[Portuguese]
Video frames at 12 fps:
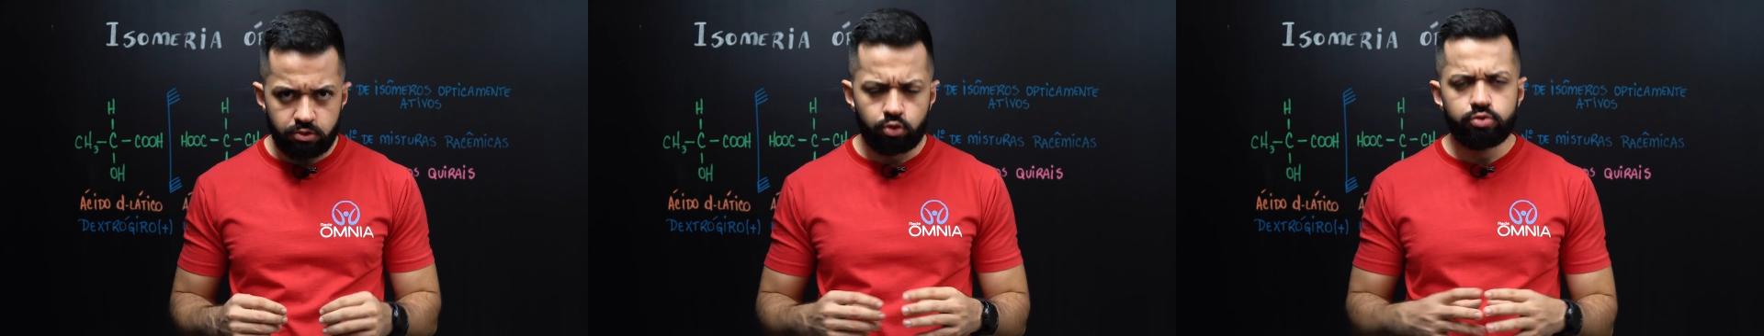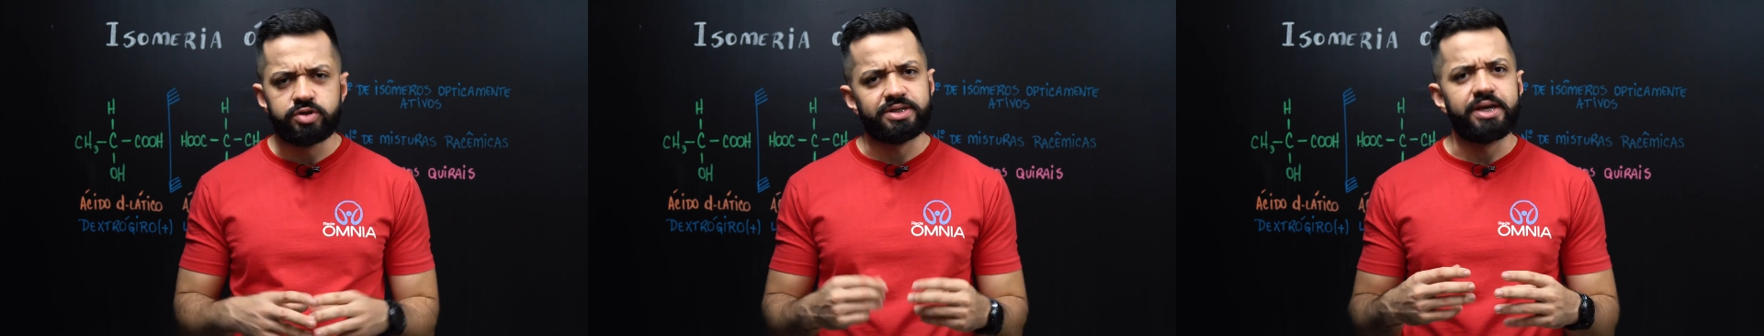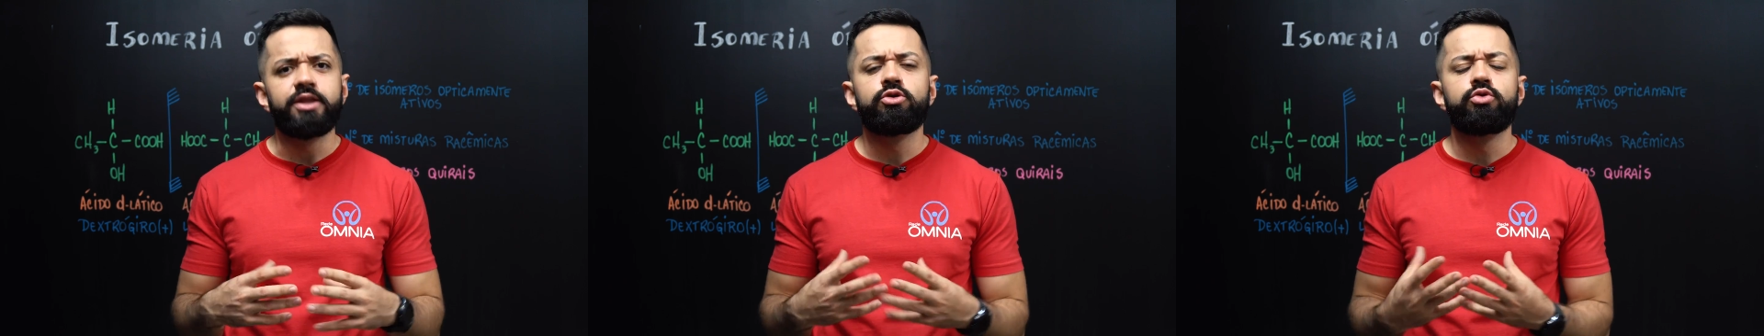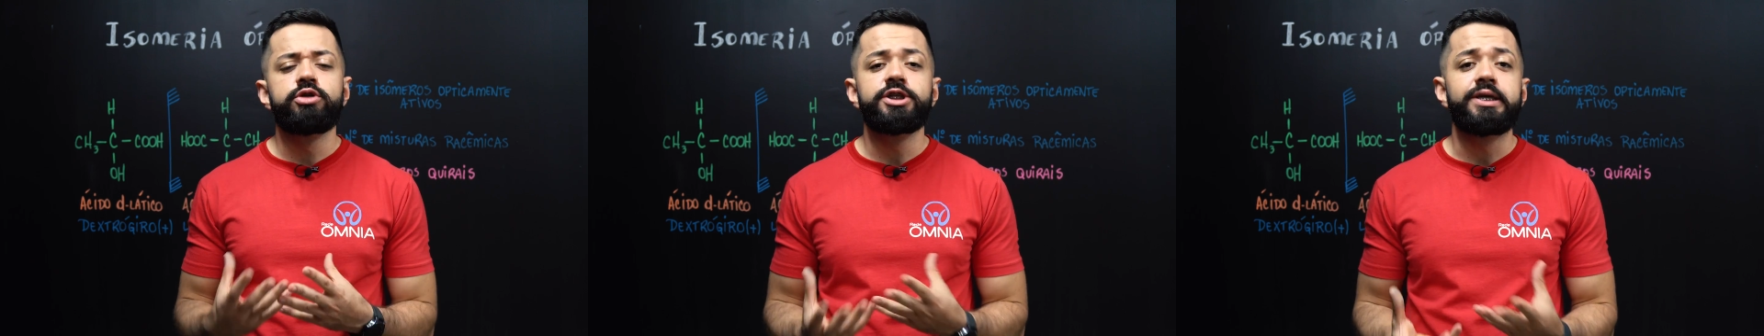Ou
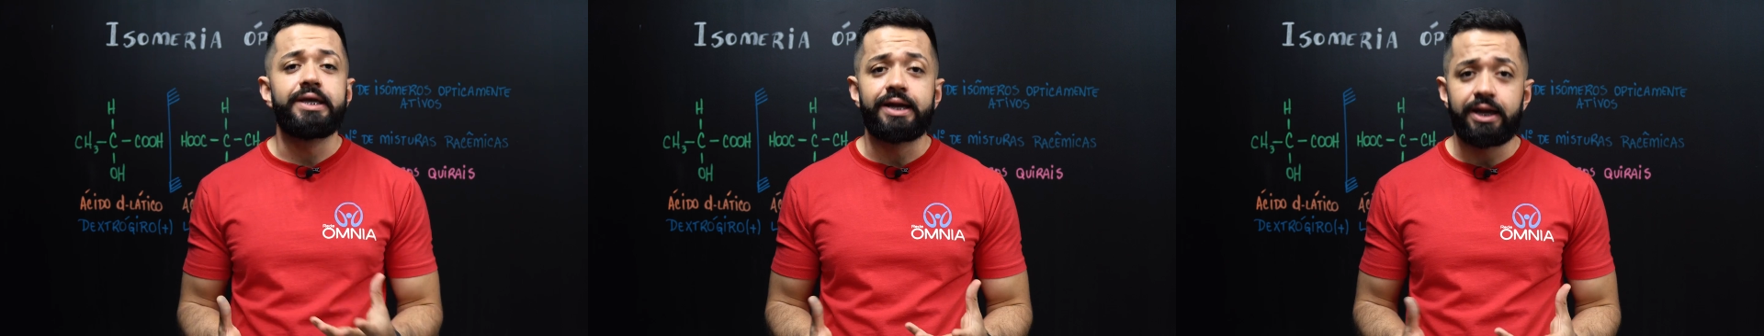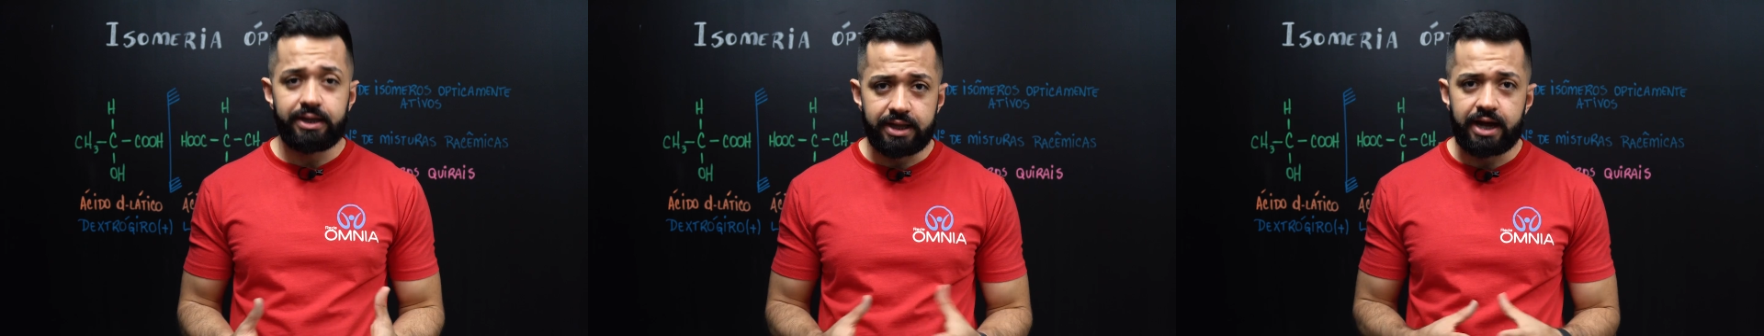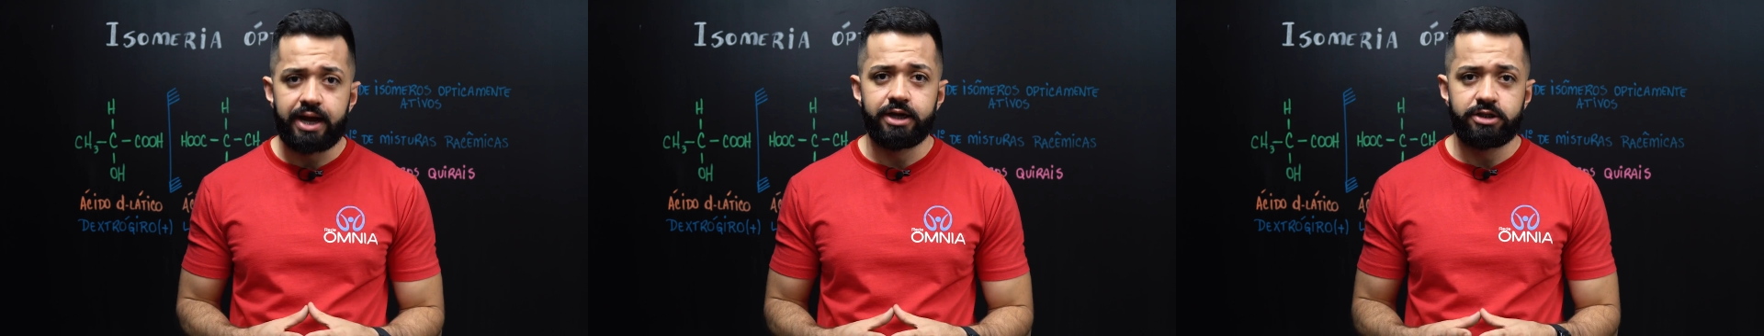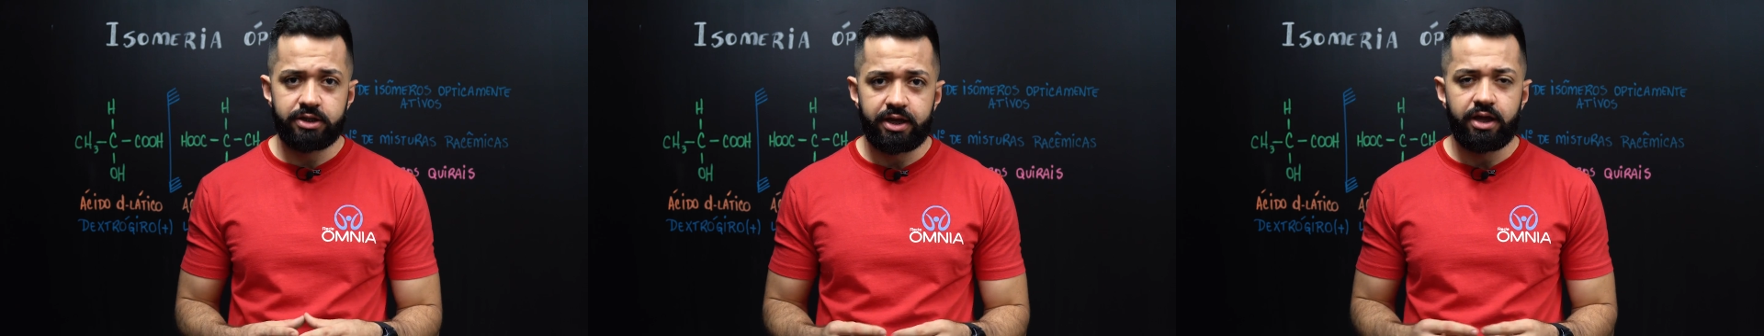centro de
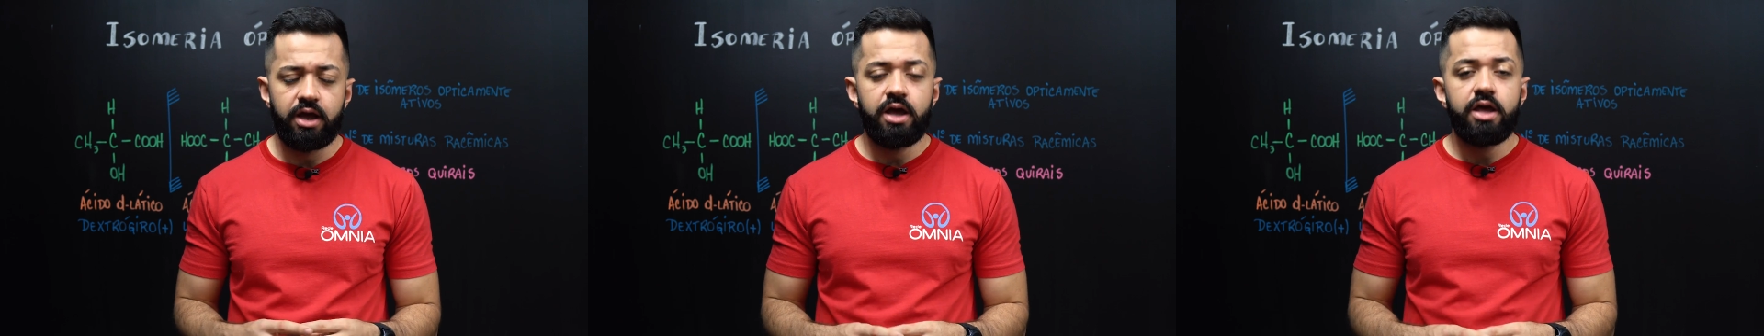quiralidade, né?